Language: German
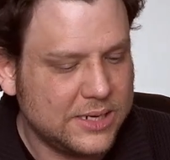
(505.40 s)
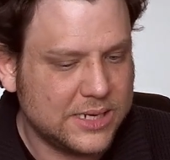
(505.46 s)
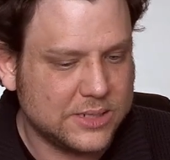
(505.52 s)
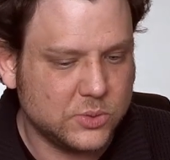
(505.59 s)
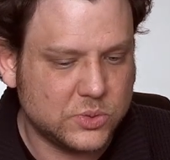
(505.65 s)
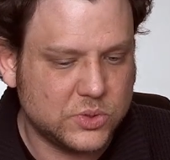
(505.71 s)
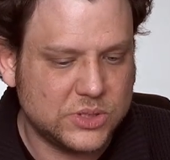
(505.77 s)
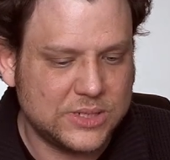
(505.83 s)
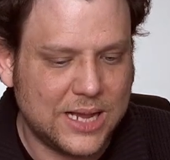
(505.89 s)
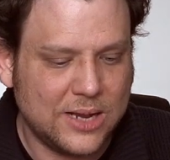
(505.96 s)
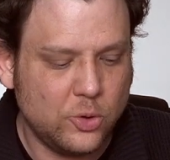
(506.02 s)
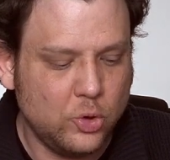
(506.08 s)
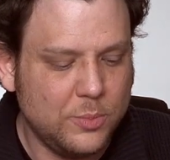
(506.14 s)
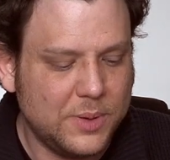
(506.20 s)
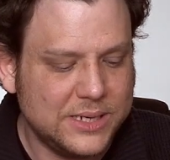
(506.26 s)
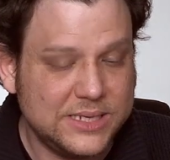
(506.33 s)
der sozusagen
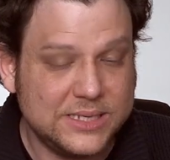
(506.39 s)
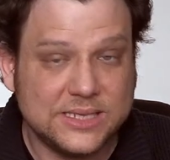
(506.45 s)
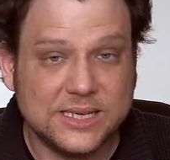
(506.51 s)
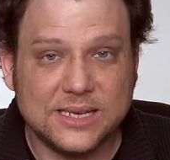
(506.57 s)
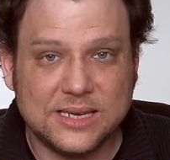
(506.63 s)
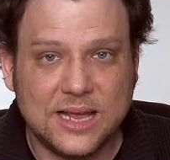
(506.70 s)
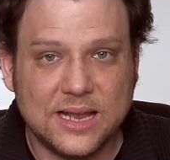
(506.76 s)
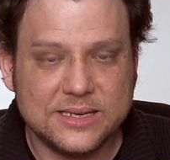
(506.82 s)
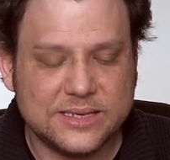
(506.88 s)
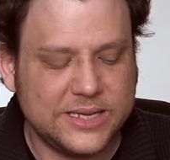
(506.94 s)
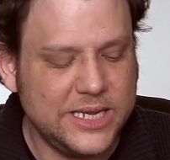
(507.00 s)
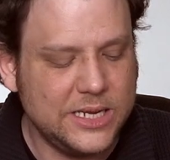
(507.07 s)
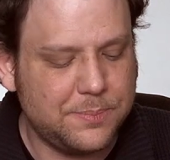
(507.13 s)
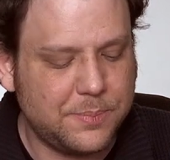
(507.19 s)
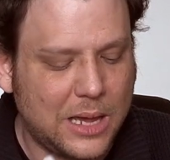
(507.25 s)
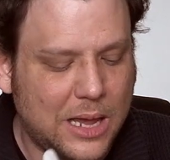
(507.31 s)
über diese genannte
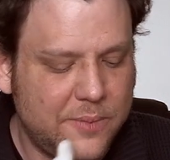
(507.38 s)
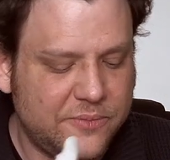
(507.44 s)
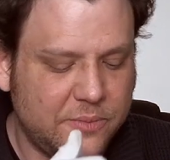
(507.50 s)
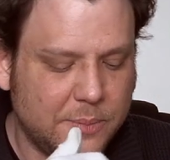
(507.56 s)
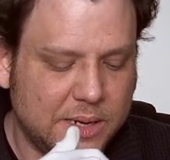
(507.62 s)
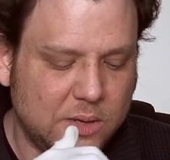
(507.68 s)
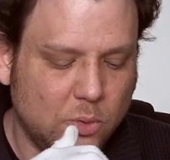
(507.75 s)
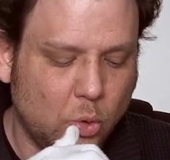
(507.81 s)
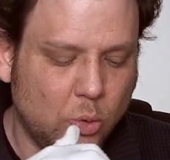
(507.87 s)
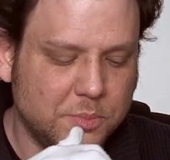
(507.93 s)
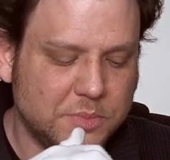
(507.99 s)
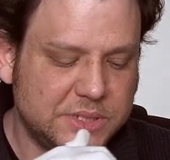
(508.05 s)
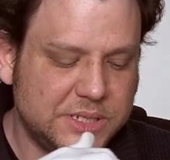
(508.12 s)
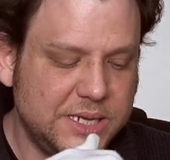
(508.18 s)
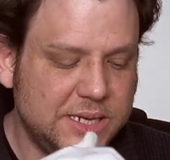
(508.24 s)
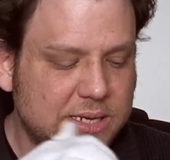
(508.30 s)
Heatpipe, wie man hier
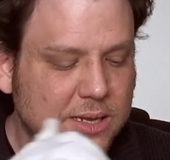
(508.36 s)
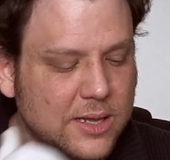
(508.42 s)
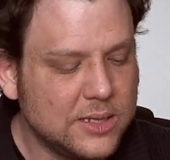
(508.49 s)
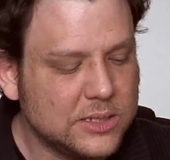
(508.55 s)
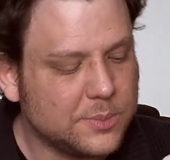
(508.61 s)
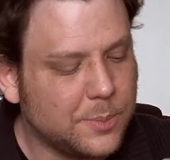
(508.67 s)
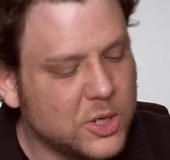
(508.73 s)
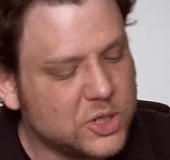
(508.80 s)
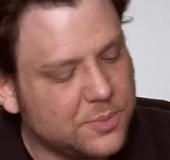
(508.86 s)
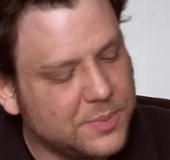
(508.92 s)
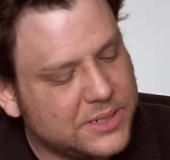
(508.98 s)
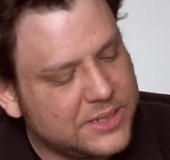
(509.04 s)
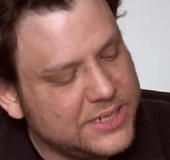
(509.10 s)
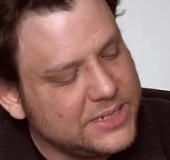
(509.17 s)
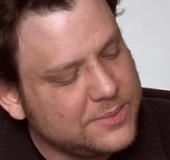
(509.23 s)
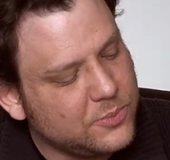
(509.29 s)
oben sieht, zum Beispiel
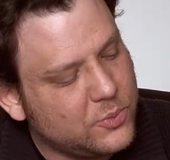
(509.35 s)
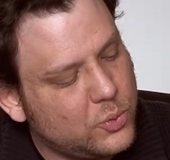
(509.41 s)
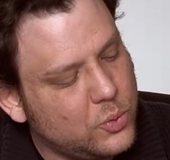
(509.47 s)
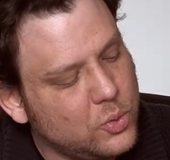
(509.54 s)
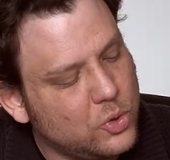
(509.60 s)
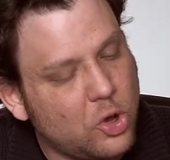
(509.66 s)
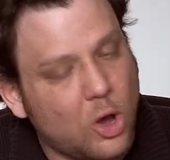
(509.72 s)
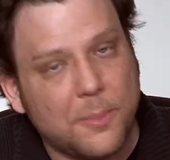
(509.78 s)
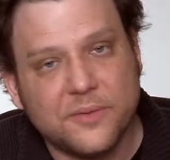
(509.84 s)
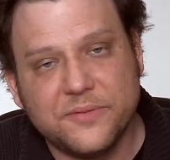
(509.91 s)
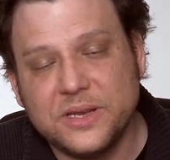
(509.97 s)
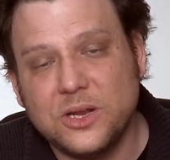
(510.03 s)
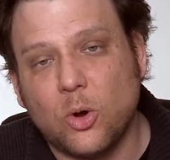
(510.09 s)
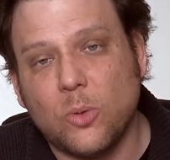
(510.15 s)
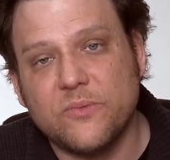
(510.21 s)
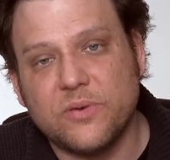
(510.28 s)
mit diesem Kühlkörper
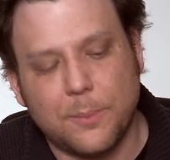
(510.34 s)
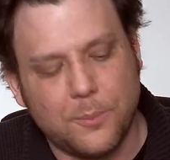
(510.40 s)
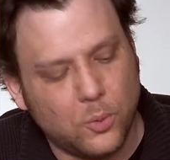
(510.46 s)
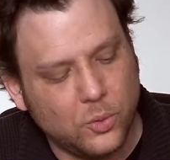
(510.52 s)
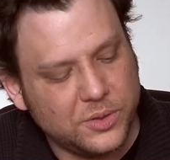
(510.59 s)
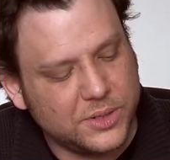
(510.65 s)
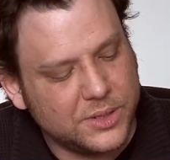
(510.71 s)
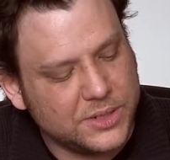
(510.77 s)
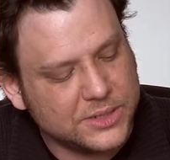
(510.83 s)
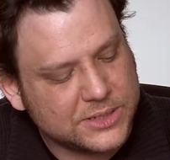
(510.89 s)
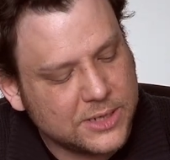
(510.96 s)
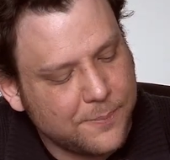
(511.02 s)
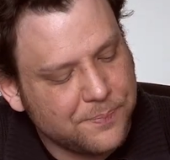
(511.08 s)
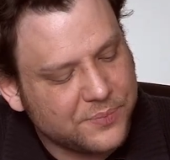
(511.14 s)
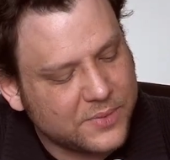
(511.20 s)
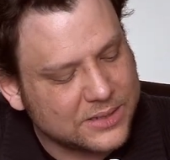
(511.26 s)
wiederum verbunden
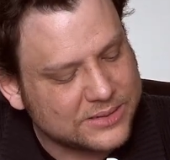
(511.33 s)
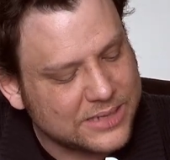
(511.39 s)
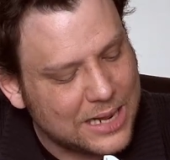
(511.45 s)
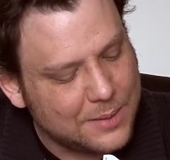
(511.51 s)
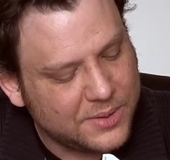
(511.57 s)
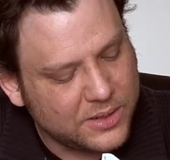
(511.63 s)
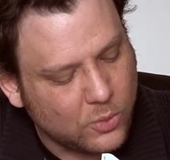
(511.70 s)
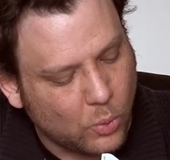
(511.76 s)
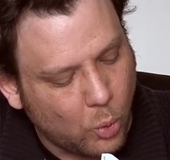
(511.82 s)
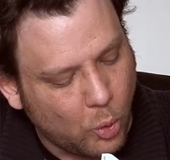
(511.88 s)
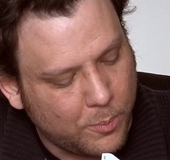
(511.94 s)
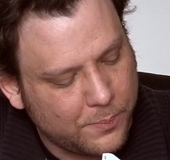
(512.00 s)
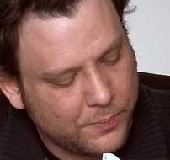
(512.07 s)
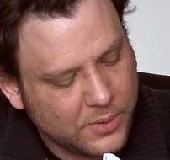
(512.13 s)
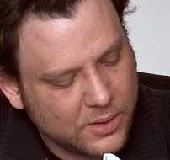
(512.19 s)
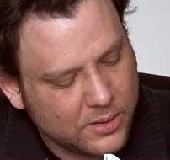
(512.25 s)
ist. Dasselbe hier
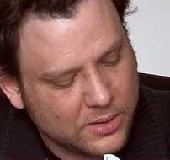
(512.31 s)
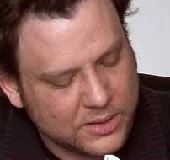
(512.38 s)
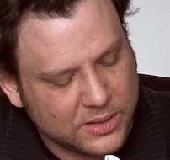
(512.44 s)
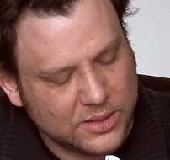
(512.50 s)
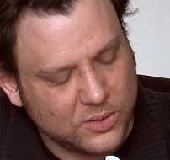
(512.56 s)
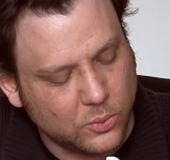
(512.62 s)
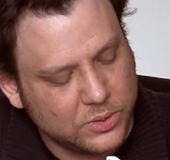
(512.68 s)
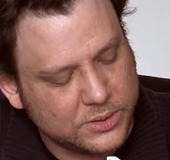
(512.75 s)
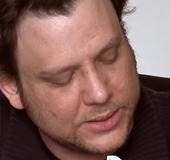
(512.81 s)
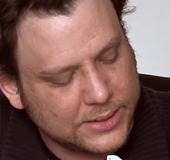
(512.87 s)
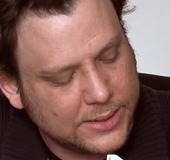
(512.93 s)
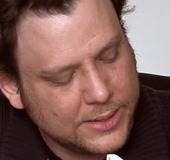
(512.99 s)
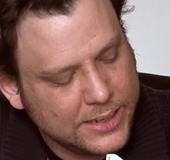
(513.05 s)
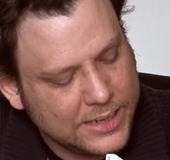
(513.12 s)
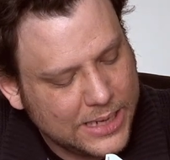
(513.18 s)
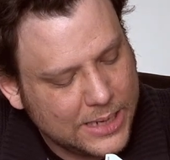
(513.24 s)
oben, äh, hier
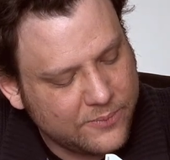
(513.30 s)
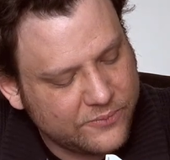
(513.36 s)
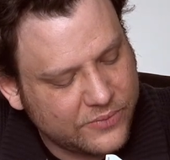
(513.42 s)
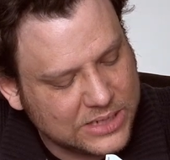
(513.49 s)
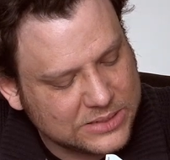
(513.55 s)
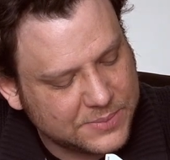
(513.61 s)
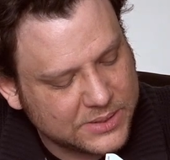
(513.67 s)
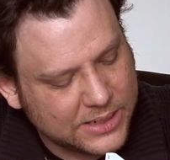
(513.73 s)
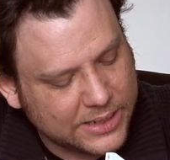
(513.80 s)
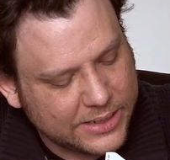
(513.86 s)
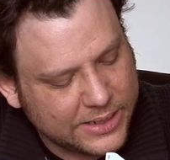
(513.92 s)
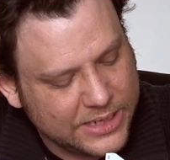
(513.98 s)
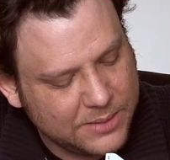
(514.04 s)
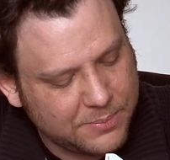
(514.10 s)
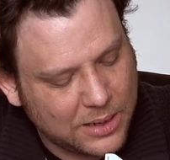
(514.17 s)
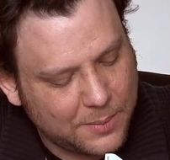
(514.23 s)
unten, ebenfalls mit einer
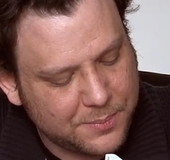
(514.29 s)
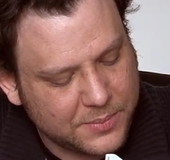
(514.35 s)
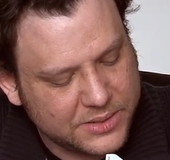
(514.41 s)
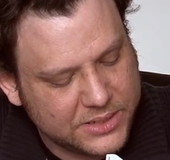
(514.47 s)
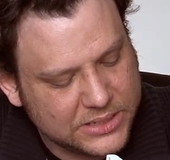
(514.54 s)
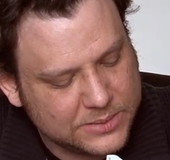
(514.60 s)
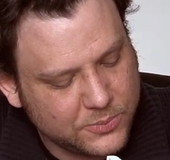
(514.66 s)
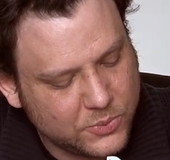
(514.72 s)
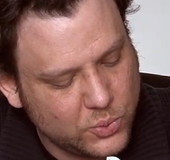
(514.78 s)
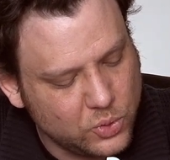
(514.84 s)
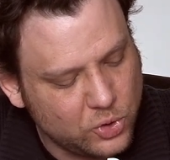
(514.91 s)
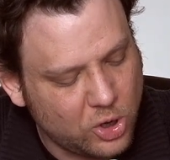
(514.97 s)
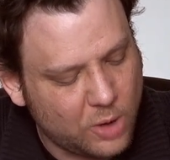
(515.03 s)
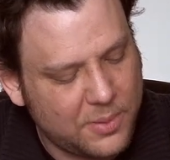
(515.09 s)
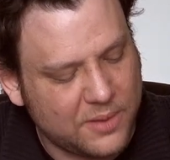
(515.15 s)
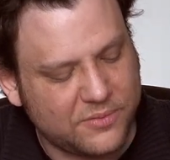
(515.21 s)
Heatpipe mit diesem
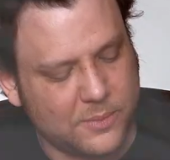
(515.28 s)
Kühlkörper